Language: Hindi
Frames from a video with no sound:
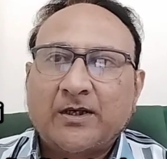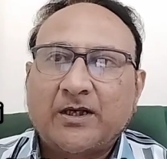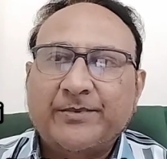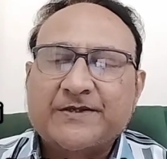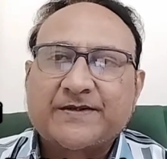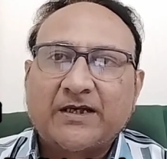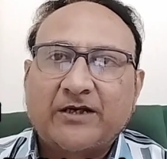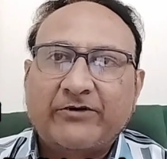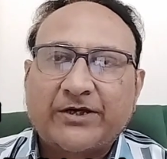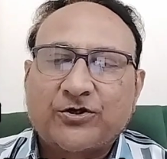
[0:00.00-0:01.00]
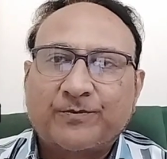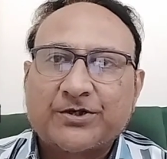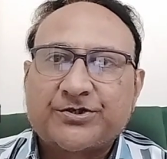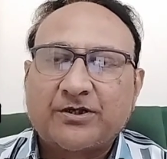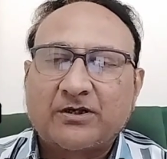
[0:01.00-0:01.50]
अभी इसके अलावा
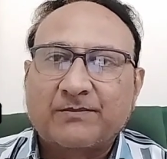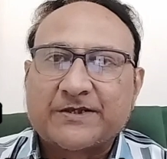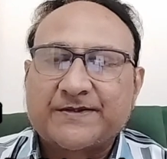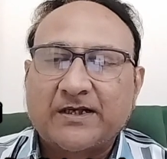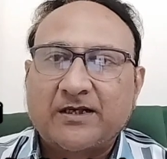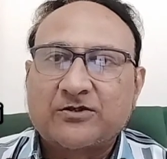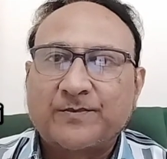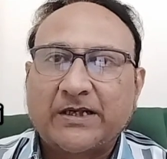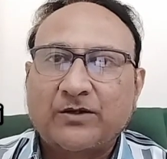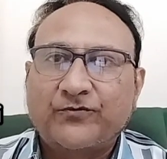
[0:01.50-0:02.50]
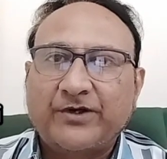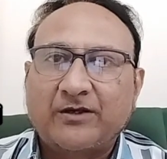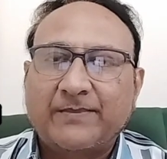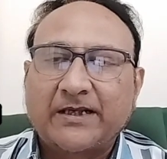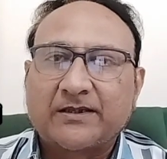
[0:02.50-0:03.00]
एक्यूपंक्चर मसाज
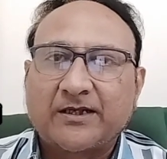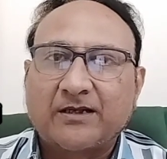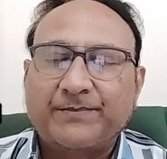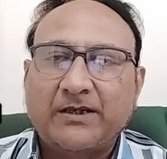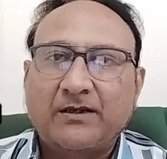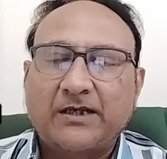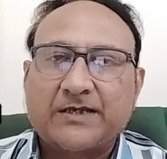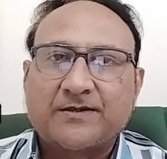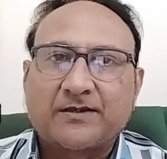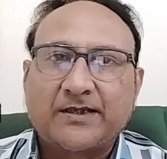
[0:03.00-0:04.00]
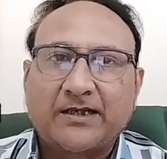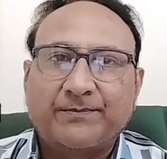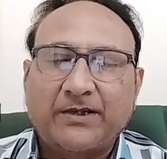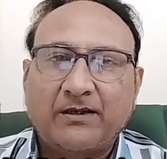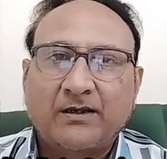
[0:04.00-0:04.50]
बायोफीडबैक थेरेपी लेज़र
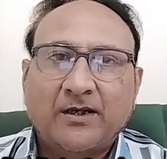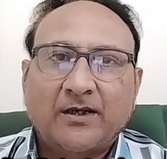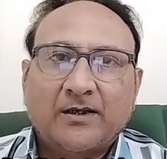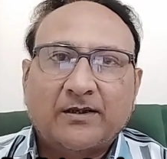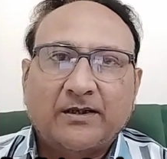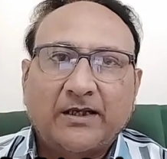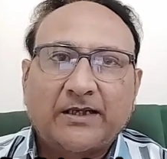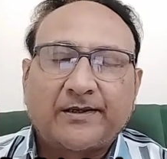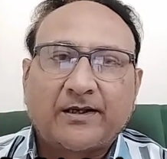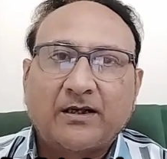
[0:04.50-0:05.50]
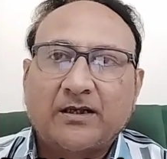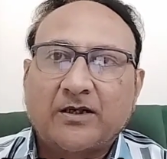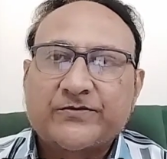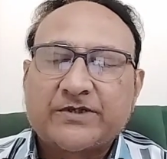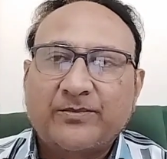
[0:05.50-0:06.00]
थेरेपी इलेक्ट्रिकल
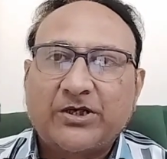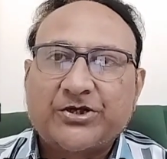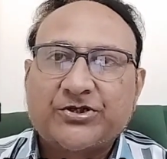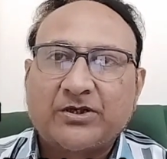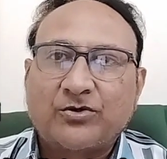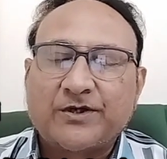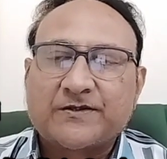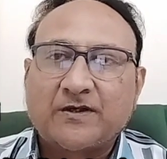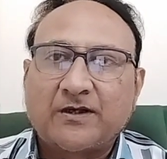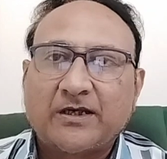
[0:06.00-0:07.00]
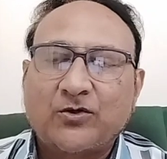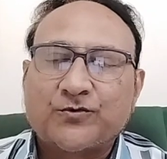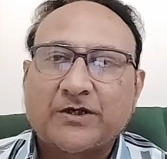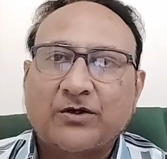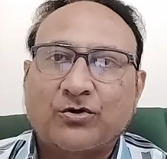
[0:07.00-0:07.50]
नर्व स्टिमुलेशन और इस तरह के
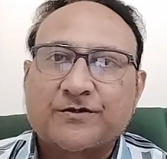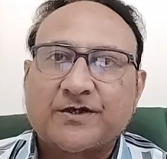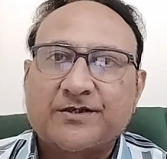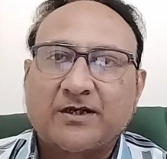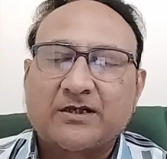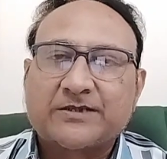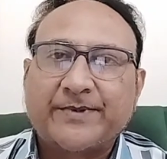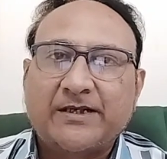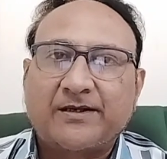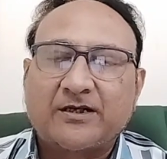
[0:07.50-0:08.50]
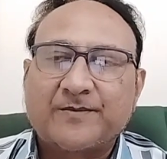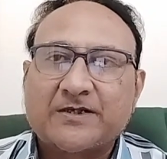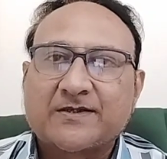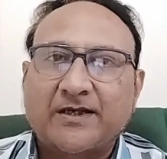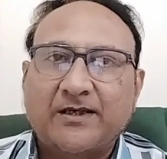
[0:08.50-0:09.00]
दूसरे नॉन सर्जिकल स्पाइन
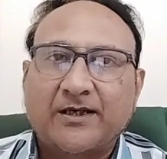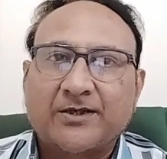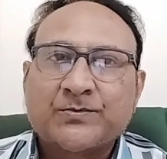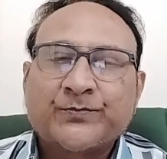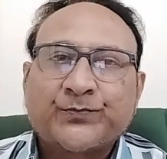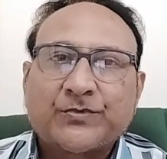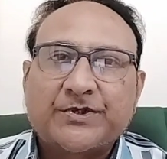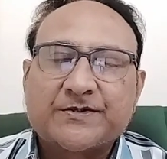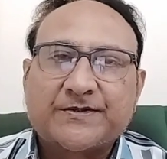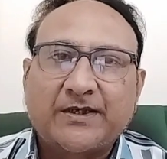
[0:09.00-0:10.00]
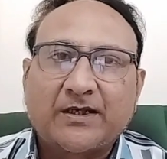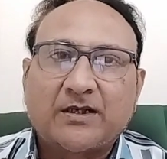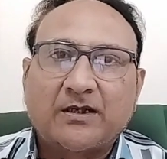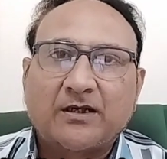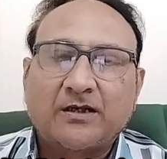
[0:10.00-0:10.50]
ट्रीटमेंट्स कई हैं जिससे
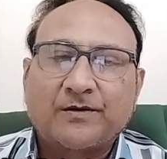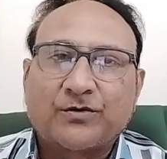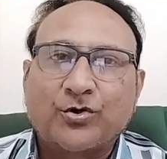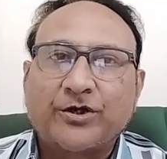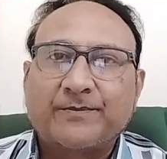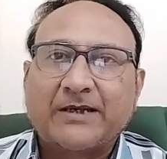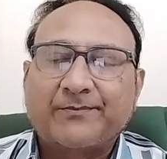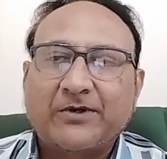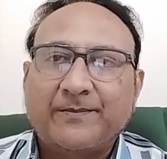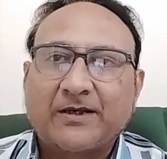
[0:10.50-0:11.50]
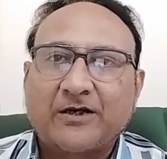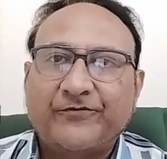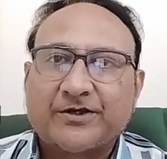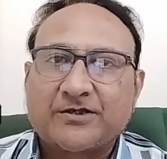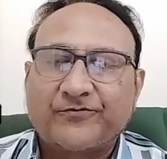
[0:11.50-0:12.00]
क्रॉनिक बैक पेन में
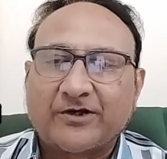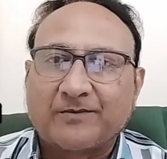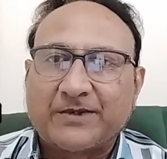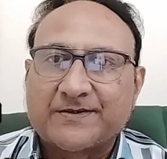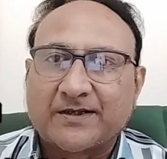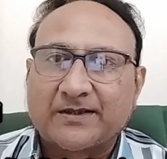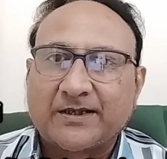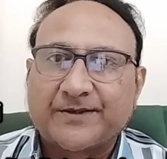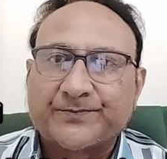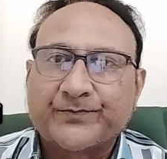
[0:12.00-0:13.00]
काफ़ी अच्छा फर्क पड़ सकता है